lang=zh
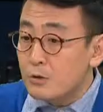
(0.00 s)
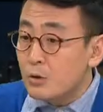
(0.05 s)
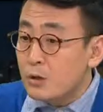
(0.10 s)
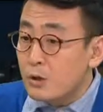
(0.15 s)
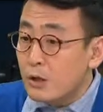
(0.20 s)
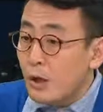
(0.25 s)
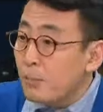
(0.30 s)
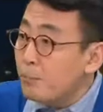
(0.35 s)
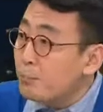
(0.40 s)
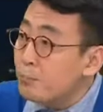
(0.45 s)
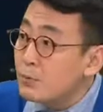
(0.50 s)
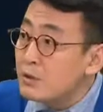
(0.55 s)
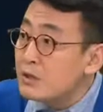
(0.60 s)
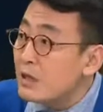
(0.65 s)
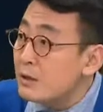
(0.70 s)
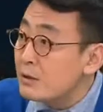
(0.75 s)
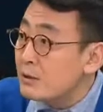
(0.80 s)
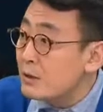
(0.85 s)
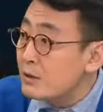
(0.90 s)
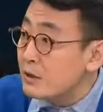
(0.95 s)
说，他不
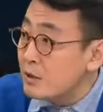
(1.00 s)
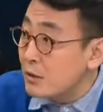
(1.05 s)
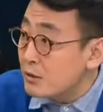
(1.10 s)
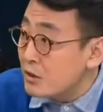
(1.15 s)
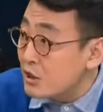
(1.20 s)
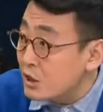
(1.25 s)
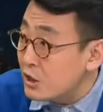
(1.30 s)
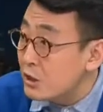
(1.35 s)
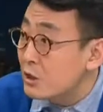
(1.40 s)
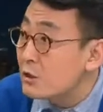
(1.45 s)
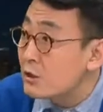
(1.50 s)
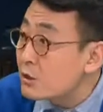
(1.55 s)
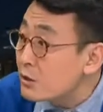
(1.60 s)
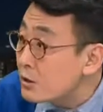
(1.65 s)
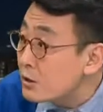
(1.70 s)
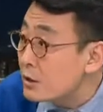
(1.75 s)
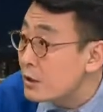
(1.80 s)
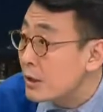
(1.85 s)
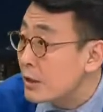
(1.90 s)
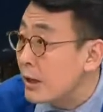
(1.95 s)
见得想歧
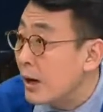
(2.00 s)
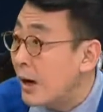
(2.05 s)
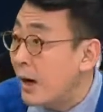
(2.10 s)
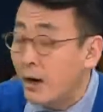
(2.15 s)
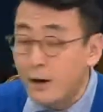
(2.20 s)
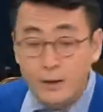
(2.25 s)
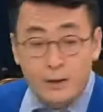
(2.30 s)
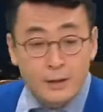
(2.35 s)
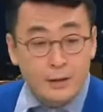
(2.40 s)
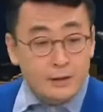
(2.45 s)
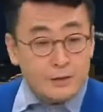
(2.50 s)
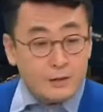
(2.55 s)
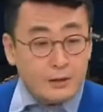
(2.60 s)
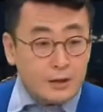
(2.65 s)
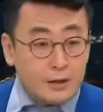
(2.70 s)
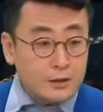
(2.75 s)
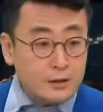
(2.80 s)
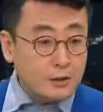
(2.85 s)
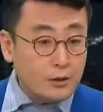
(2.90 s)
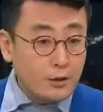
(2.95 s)
视你啊，
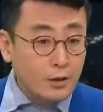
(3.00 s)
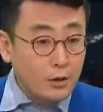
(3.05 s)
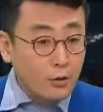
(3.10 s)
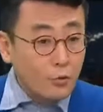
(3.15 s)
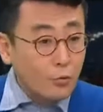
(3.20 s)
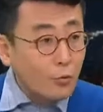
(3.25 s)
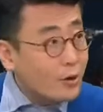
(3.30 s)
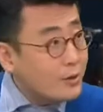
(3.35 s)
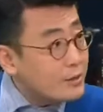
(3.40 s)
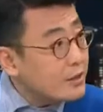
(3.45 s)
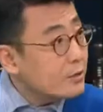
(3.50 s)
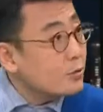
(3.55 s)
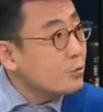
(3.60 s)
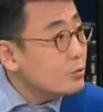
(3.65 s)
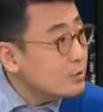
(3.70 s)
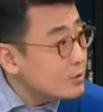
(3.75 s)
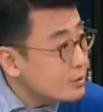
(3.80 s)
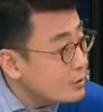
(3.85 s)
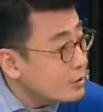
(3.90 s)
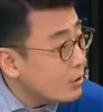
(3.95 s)
但是我这公
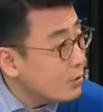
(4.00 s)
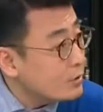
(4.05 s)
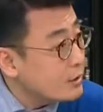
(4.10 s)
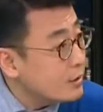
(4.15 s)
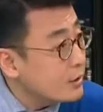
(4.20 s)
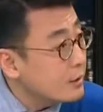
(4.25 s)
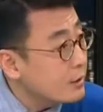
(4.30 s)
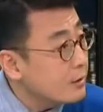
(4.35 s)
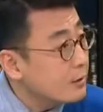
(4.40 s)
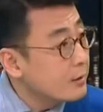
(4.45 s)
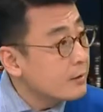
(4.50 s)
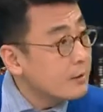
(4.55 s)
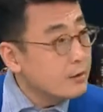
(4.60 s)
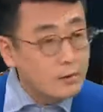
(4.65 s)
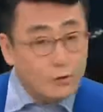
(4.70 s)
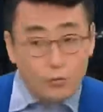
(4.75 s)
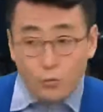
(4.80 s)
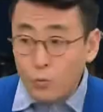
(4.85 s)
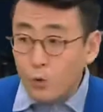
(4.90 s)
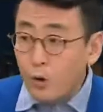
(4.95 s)
司招人，
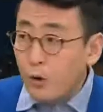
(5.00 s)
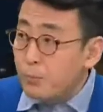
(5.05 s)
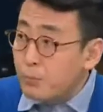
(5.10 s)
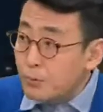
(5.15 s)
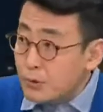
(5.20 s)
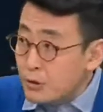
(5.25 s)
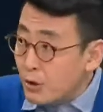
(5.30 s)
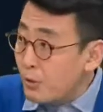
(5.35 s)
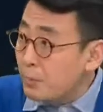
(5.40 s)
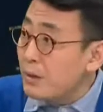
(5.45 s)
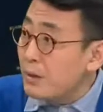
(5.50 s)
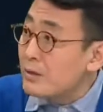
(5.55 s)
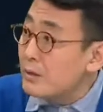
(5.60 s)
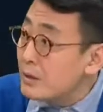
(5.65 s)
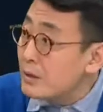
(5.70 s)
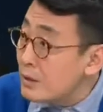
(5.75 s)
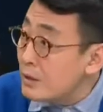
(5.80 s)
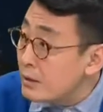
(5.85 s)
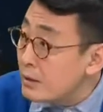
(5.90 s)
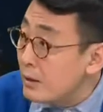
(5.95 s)
我不招本
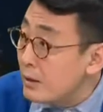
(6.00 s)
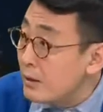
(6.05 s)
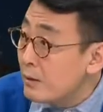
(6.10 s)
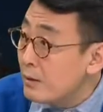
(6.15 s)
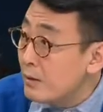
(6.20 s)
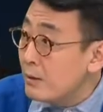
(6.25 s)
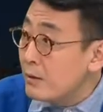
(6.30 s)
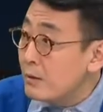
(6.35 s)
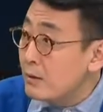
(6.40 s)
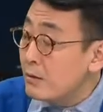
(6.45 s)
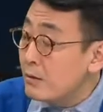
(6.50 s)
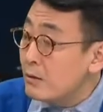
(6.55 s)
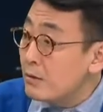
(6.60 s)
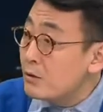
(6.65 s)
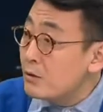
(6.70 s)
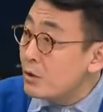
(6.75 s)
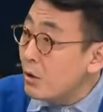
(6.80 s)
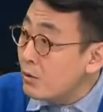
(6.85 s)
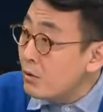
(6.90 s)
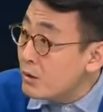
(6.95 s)
地人，
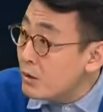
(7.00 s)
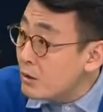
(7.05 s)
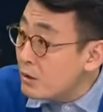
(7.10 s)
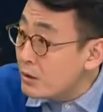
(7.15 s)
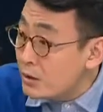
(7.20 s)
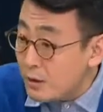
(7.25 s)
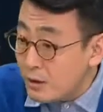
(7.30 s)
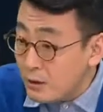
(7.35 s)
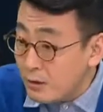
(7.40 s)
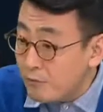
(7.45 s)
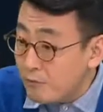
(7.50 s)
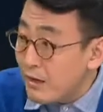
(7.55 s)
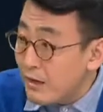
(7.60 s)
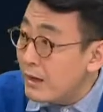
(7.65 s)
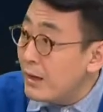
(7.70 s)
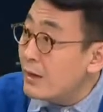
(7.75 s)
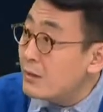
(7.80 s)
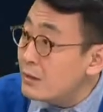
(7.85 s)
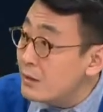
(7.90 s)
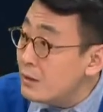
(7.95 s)
招你这个外
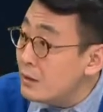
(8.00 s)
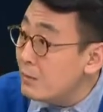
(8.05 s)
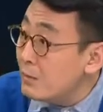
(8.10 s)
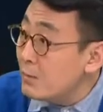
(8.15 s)
来的移